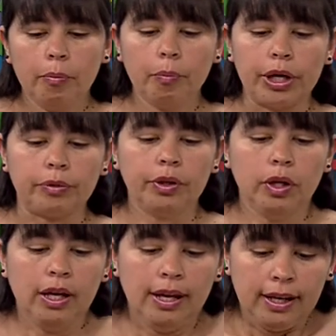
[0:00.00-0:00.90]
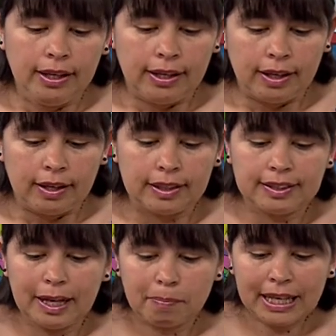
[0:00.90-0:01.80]
Bueno,
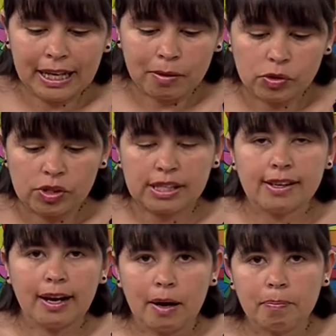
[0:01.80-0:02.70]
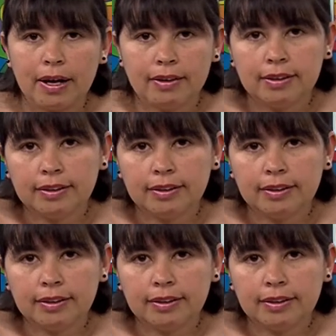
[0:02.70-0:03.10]
ya aplicamos esa capa